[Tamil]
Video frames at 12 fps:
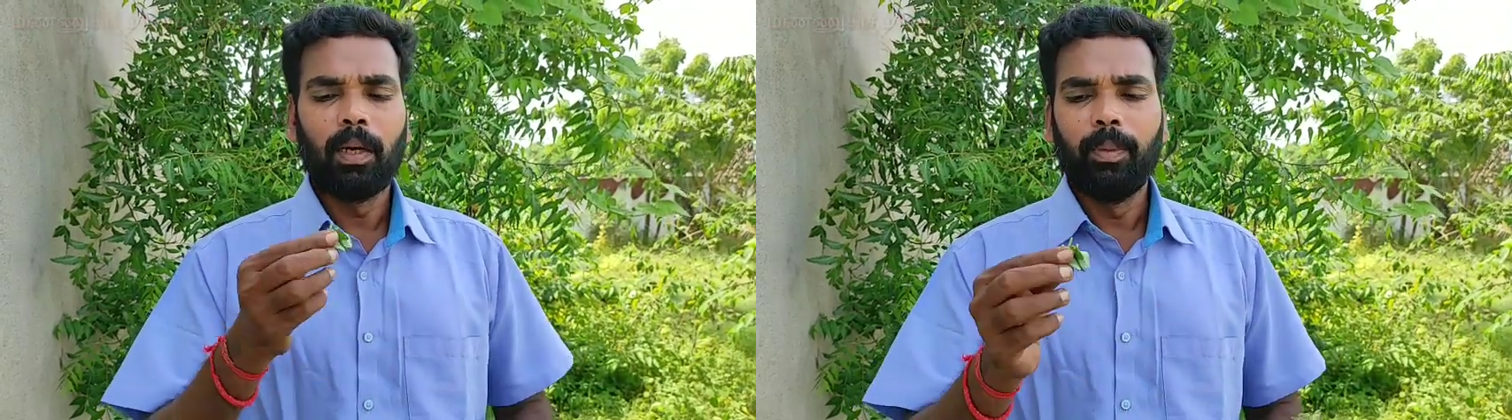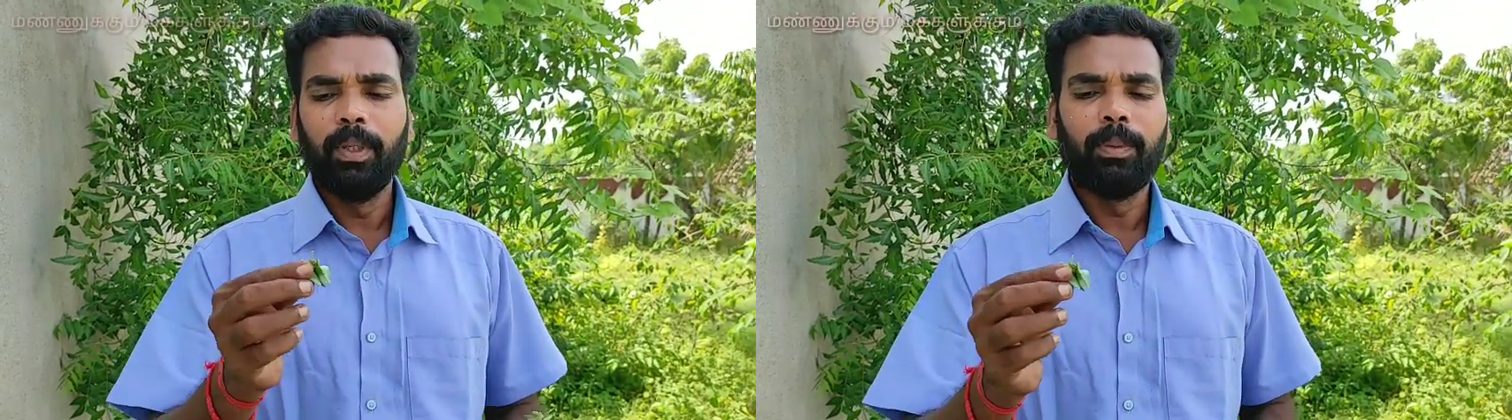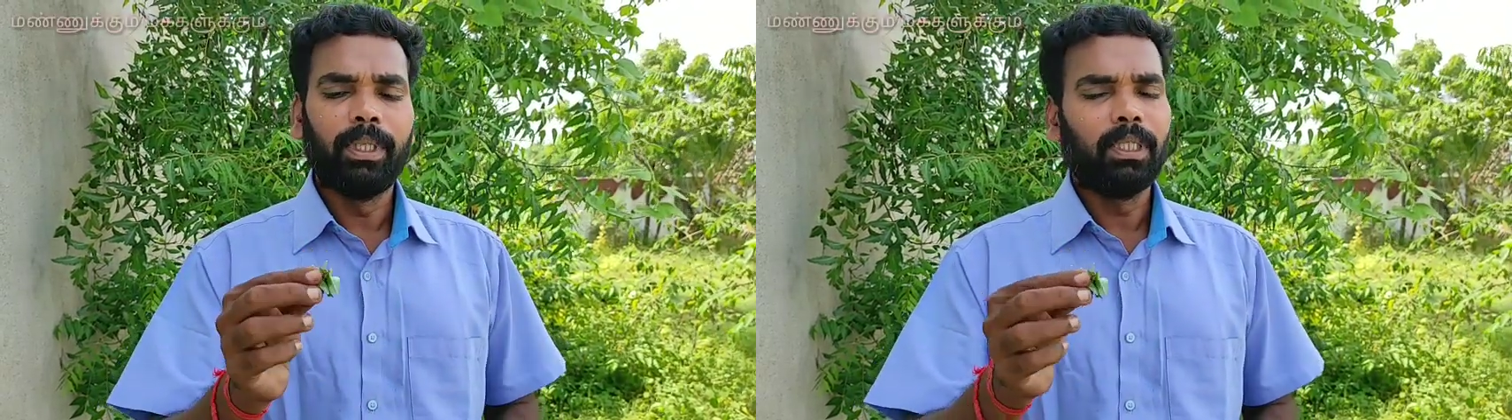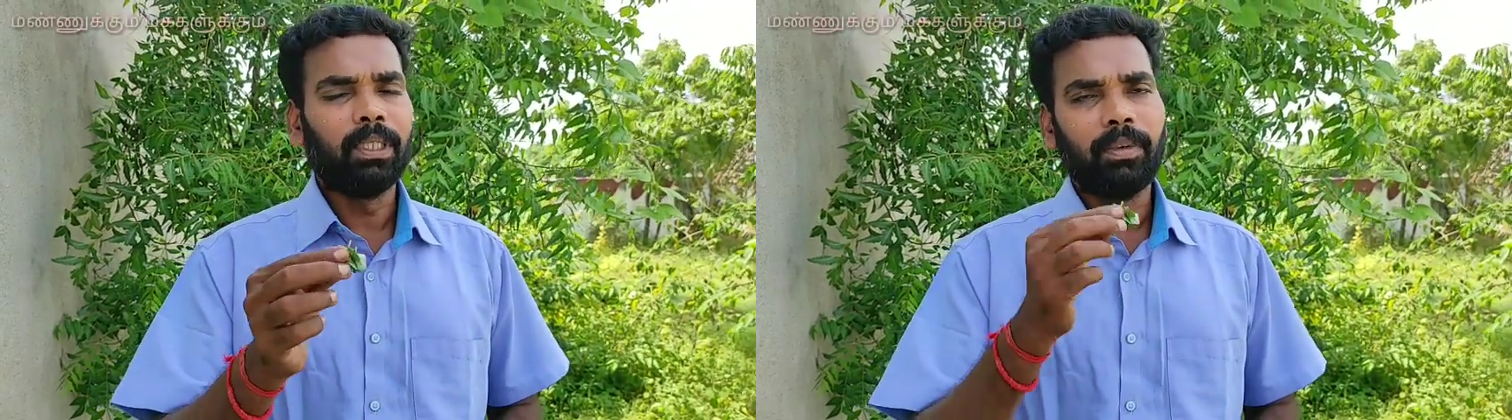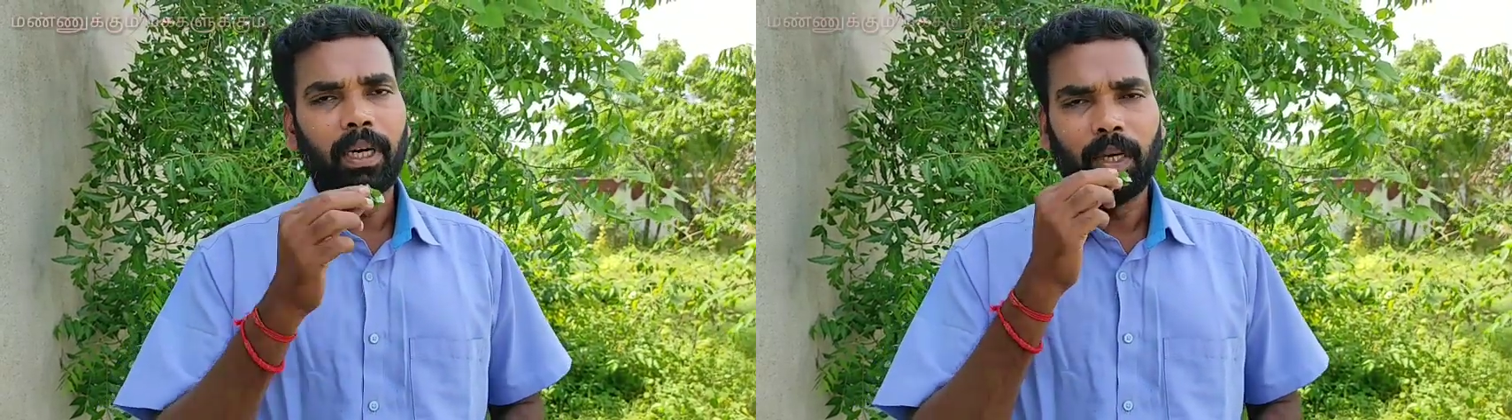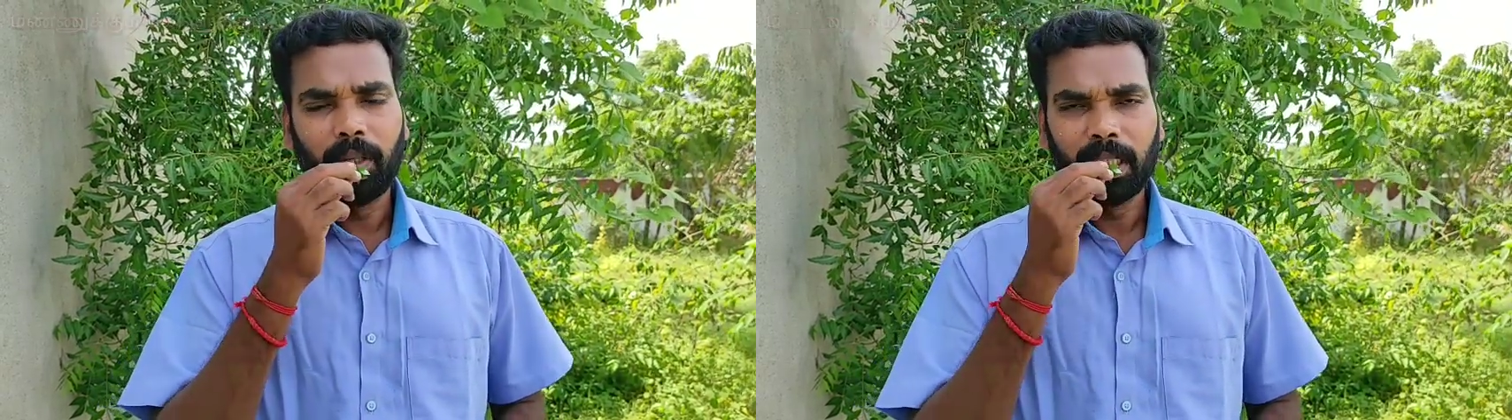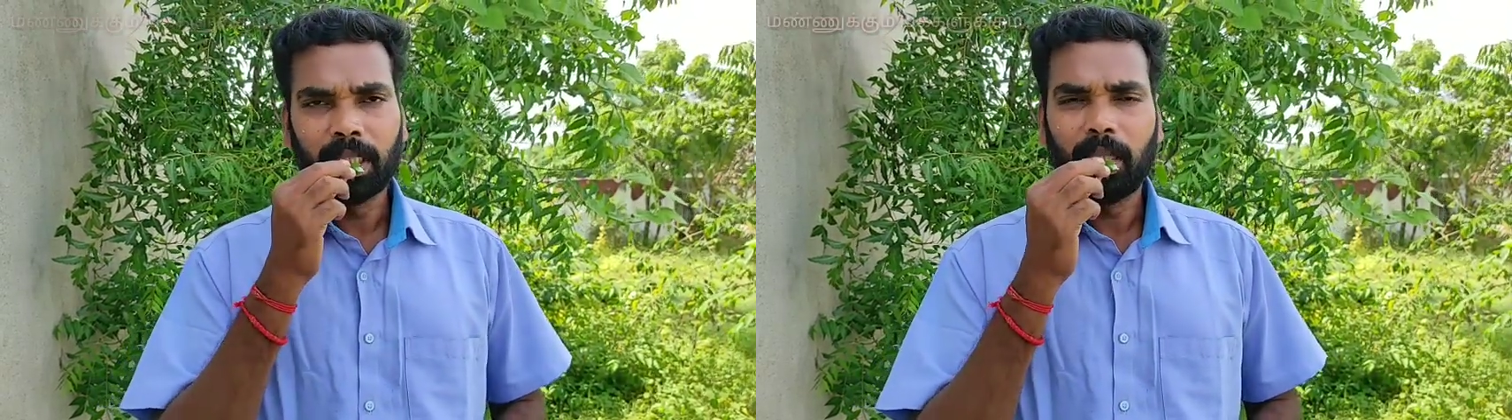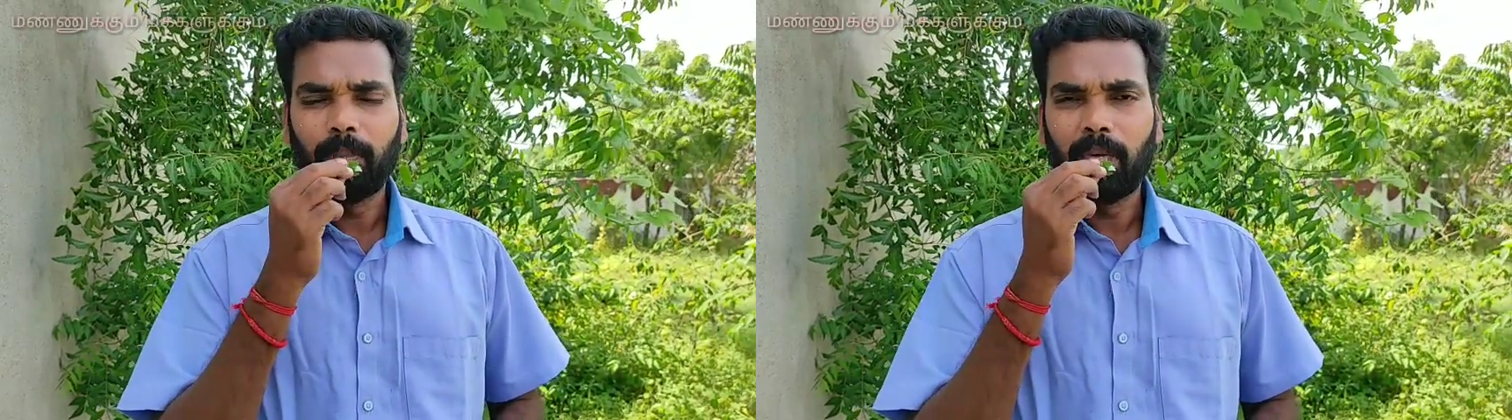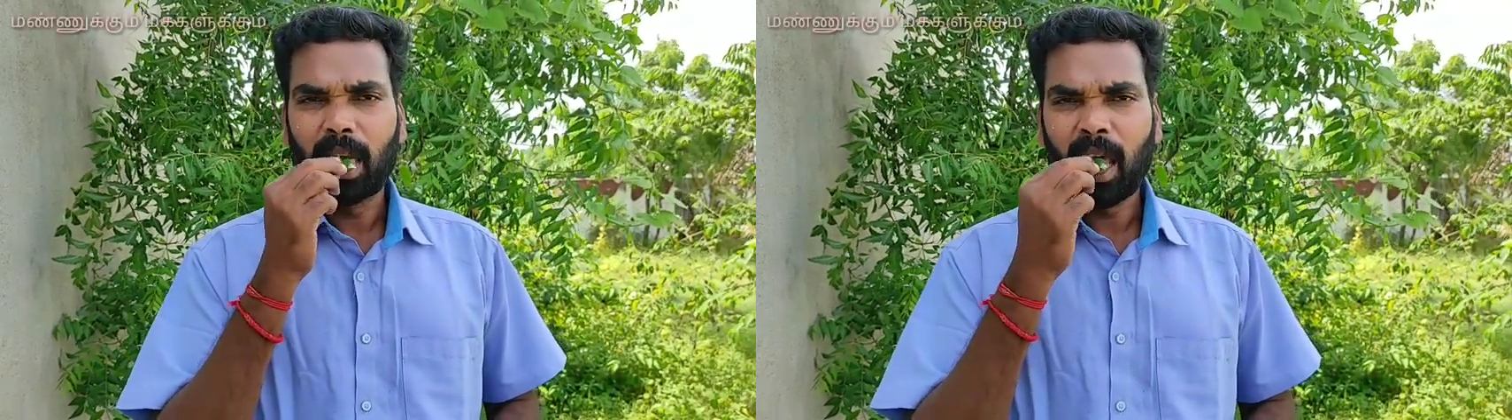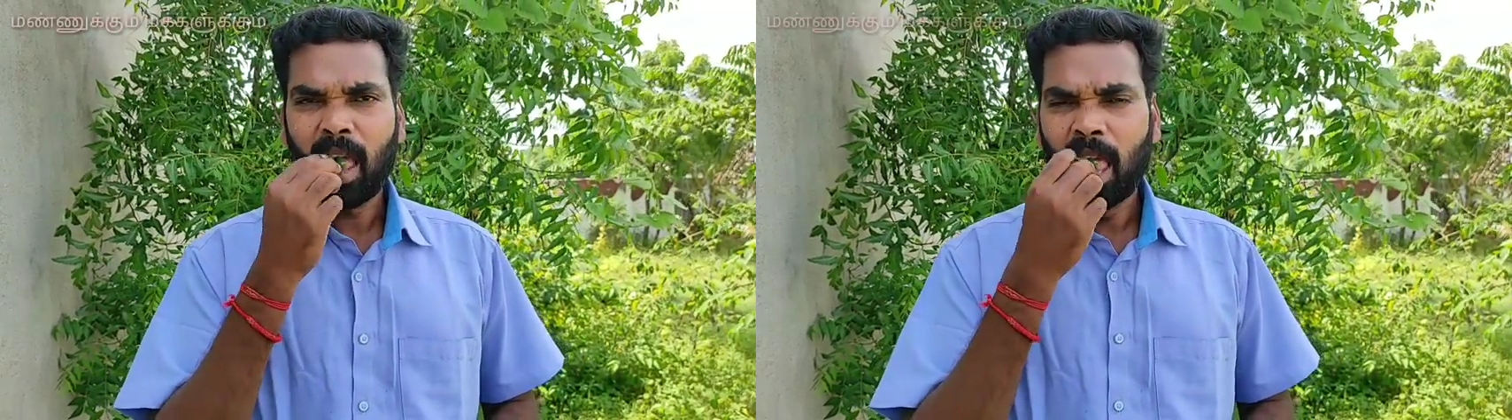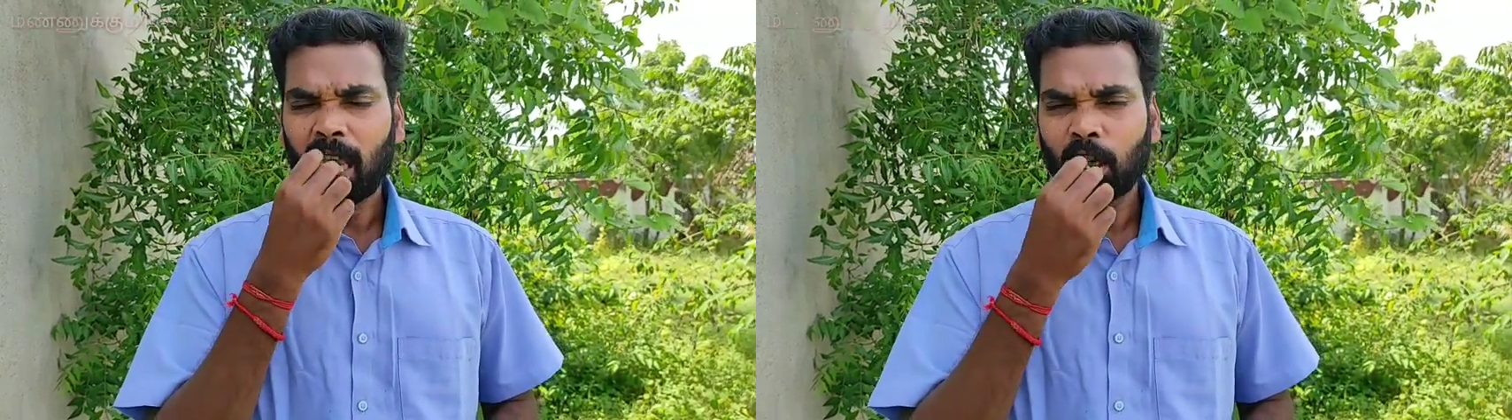அப்படியே பறித்து வாயில் வச்சு சாப்பிட்லாம்